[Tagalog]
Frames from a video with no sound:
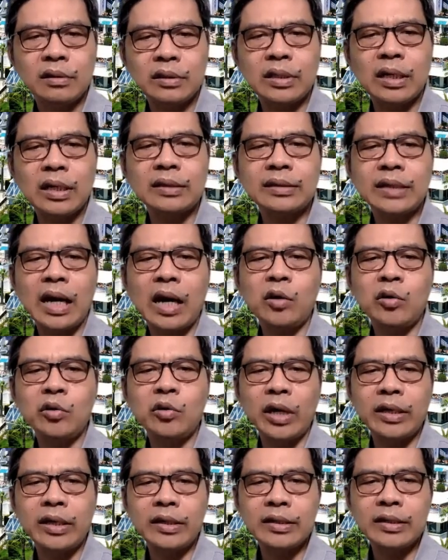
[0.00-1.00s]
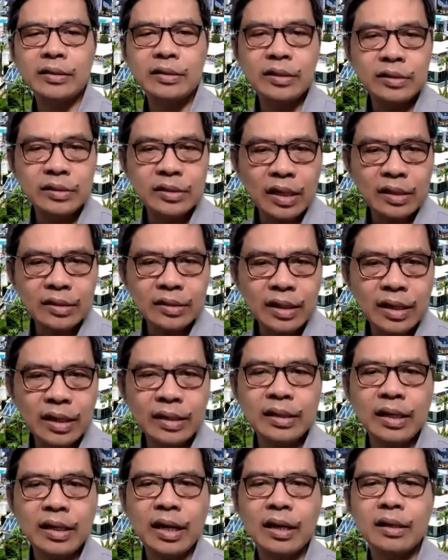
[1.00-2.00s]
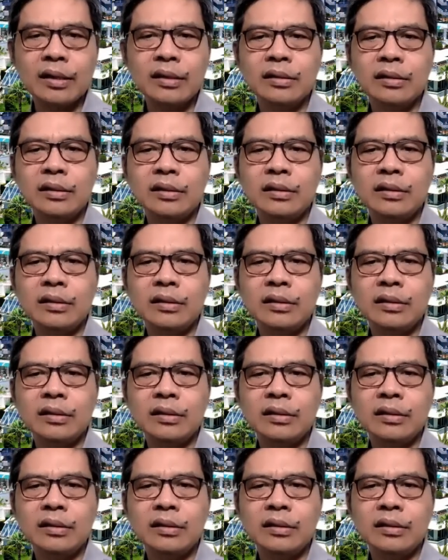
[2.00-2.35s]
isang tao ay nag-reject sa kanya,